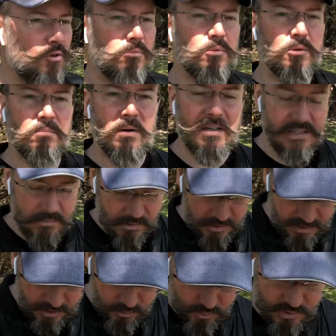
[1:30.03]
nos mots de passe à peu
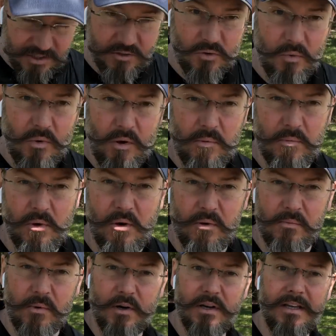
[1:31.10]
près à tous les trois mois au
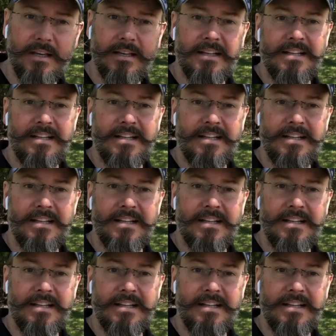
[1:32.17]
moins.